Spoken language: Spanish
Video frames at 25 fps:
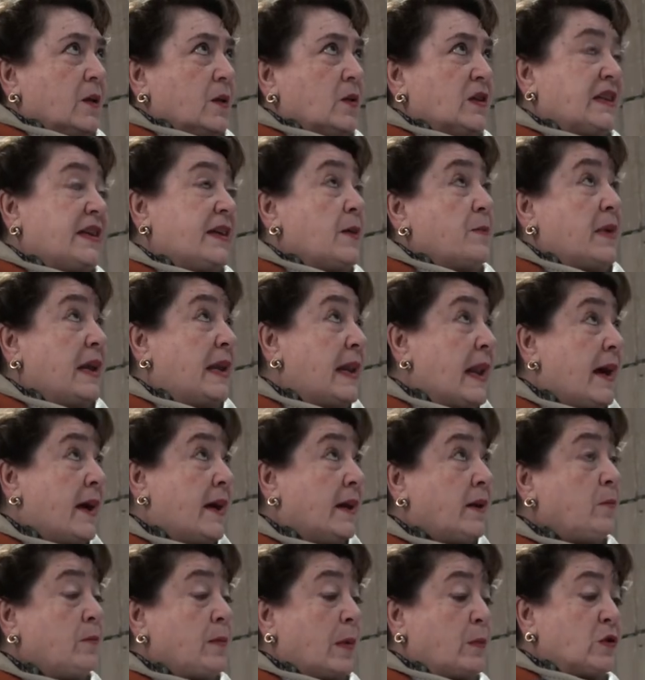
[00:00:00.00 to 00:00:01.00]

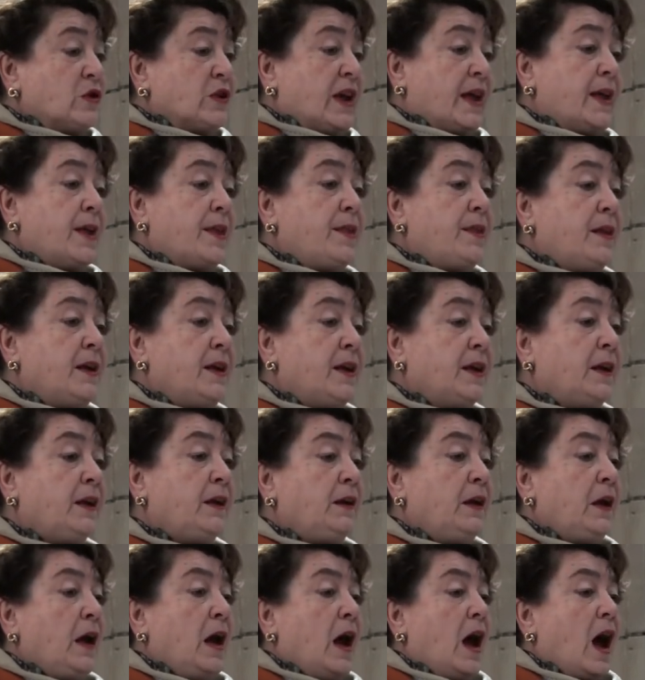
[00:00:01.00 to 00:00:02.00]
similar, vamos a
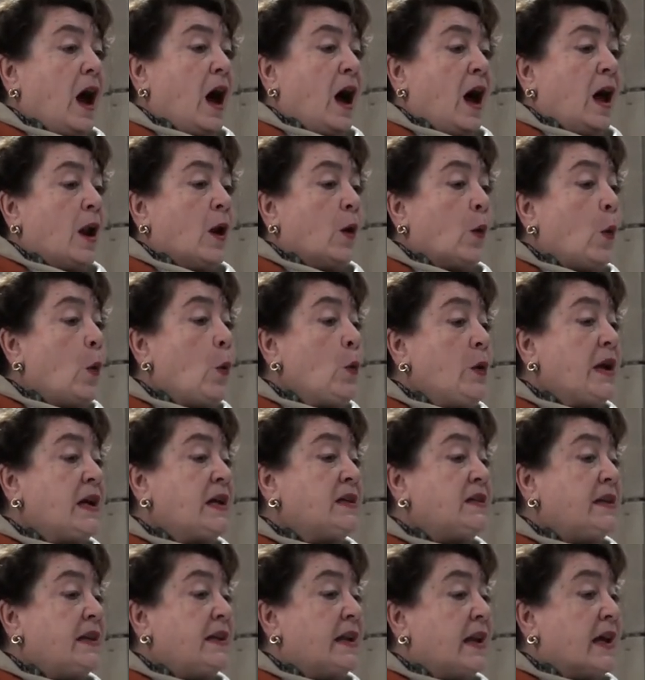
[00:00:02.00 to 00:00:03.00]
decir, a
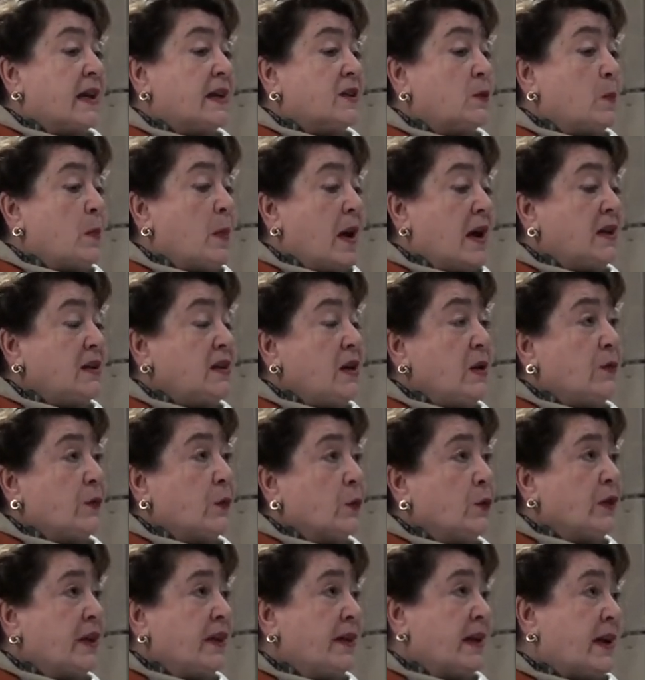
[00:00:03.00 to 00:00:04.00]
algunas de las más
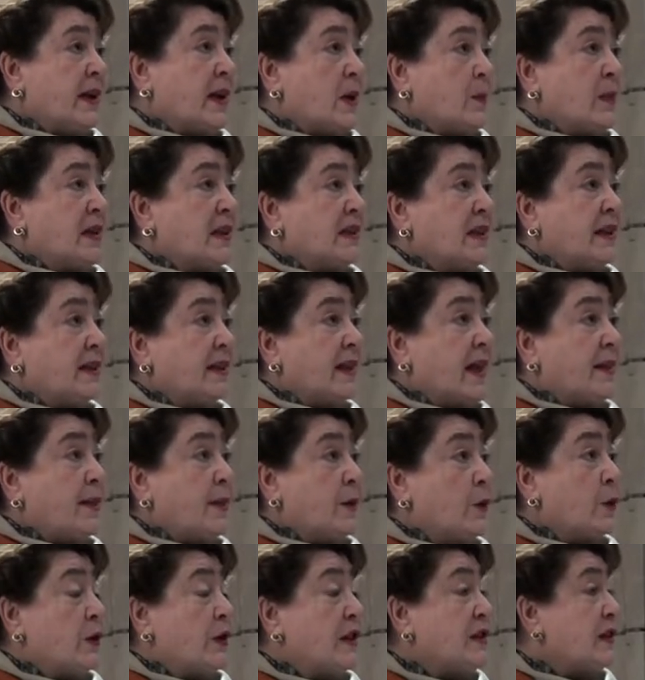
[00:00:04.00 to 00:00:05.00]
difundidas
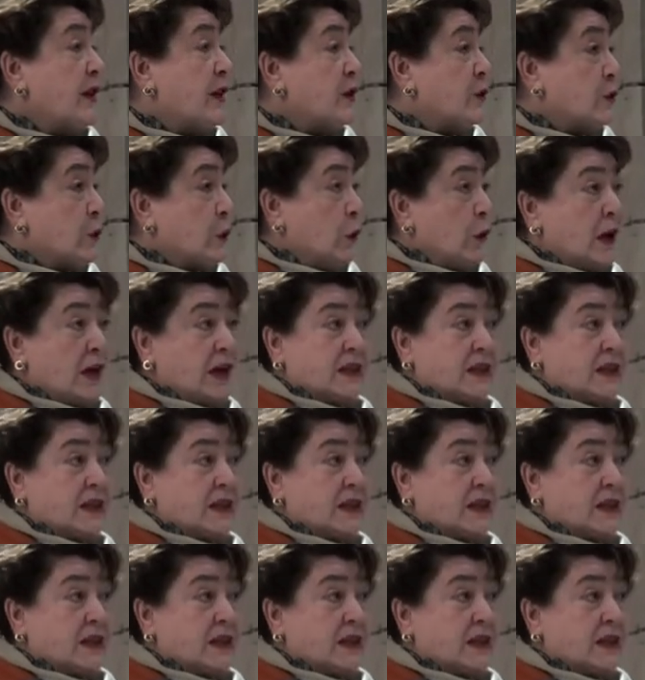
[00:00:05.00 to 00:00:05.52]
representaciones que son